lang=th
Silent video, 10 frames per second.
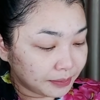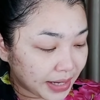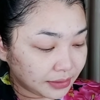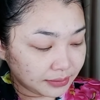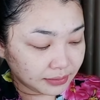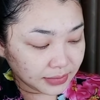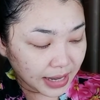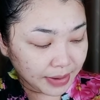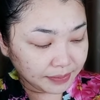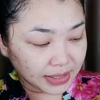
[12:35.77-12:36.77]
มัน
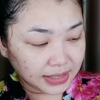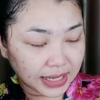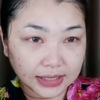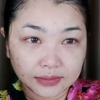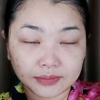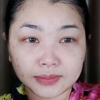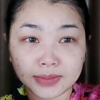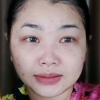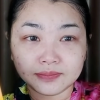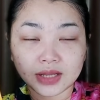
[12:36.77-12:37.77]
ถ้ามันมีเทค
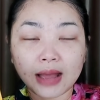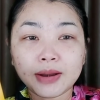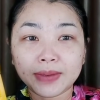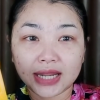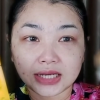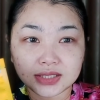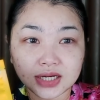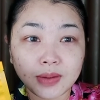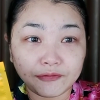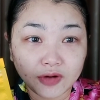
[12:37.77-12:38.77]
มันถ้ามันเป็นเท็กเจอ
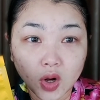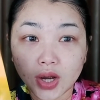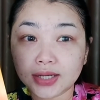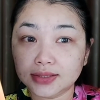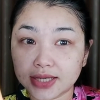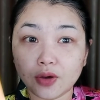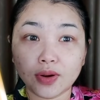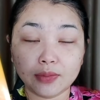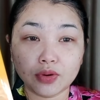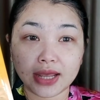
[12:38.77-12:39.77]
ร์แบบฟอยล์หรือเจล
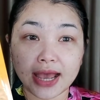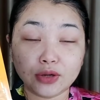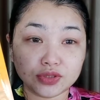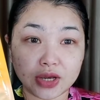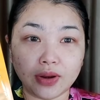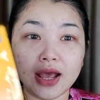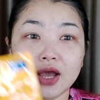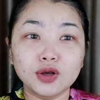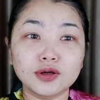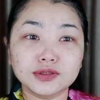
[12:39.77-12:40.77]
อะไร พวกนี้ไฮโดรเจลเนี่ย
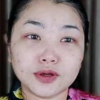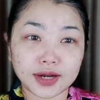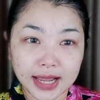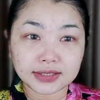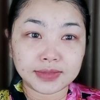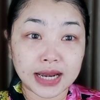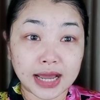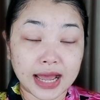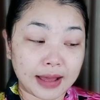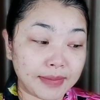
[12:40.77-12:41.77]
ก็ค่อนข้างจะมีรา
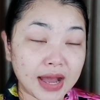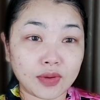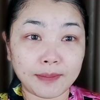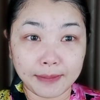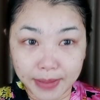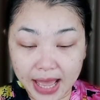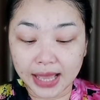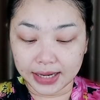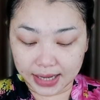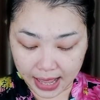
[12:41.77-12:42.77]
คามากกว่าแบบผ้า
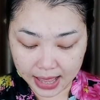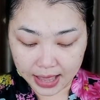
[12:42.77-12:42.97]
นะคะ